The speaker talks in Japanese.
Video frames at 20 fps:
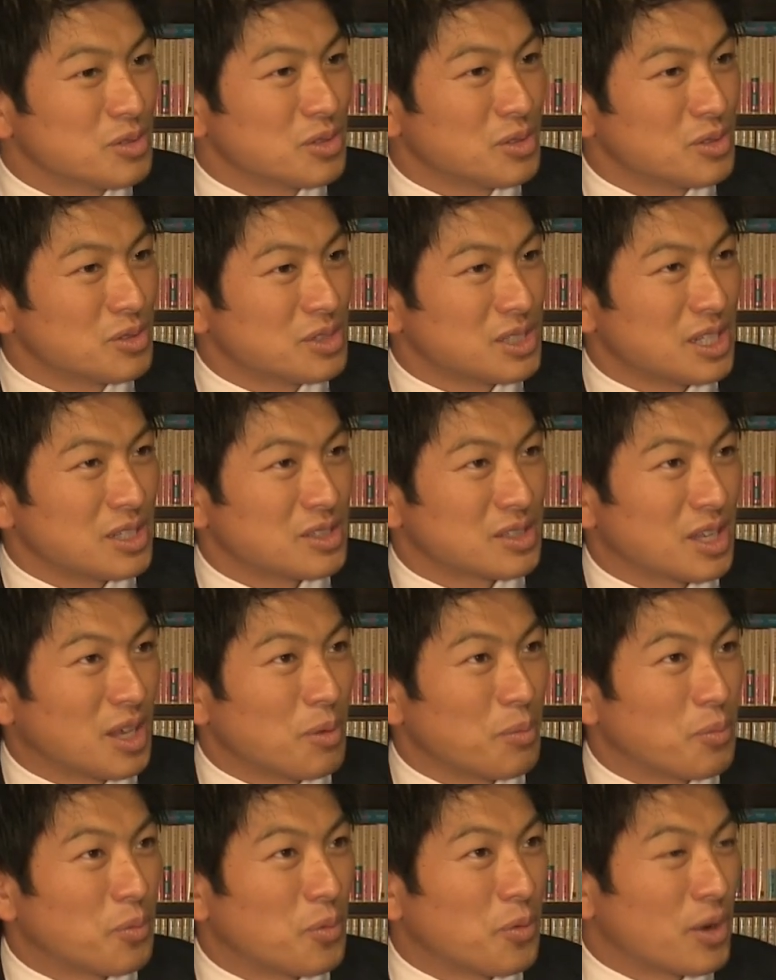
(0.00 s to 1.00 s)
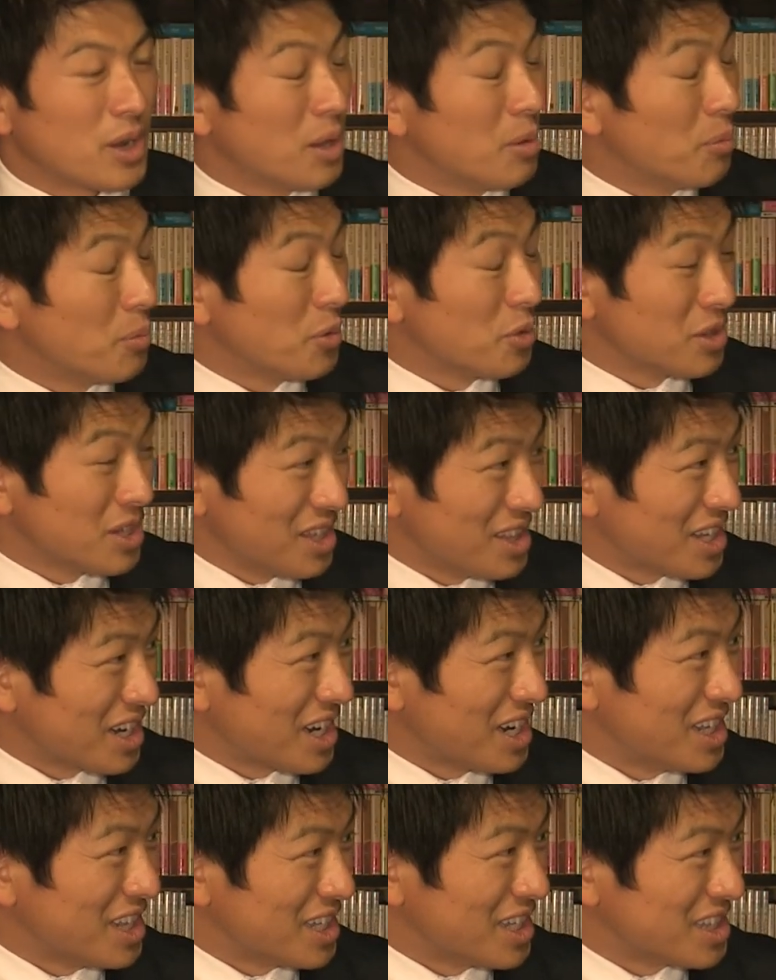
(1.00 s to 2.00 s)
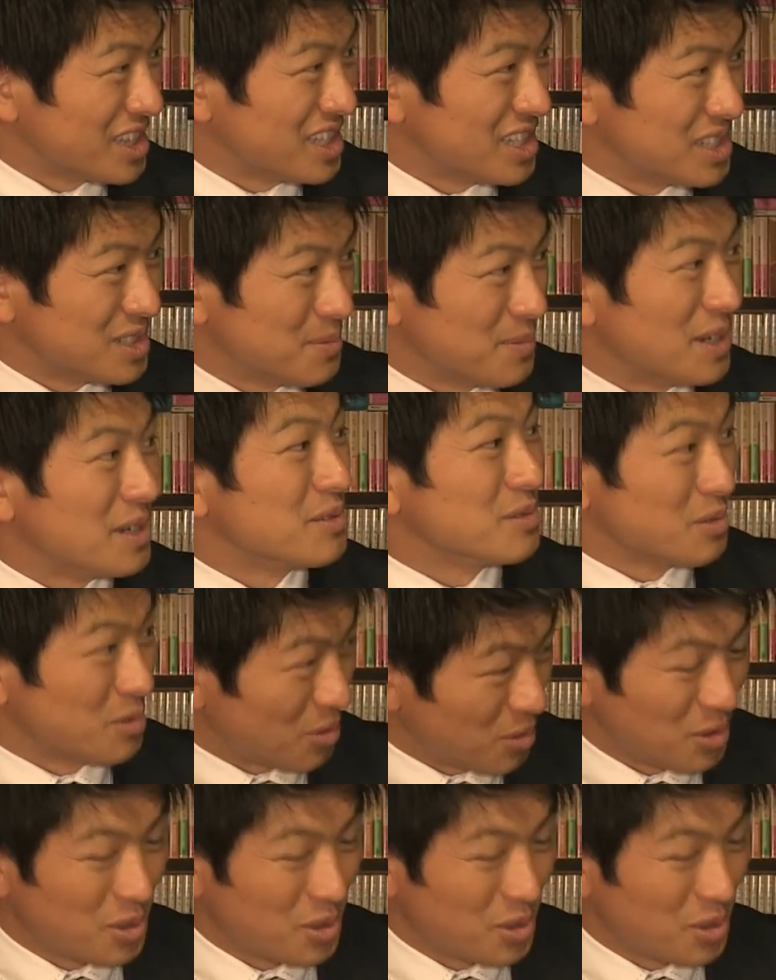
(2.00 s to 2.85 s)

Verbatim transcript: うん、その指す憲法は憲法典だけになってしまうと。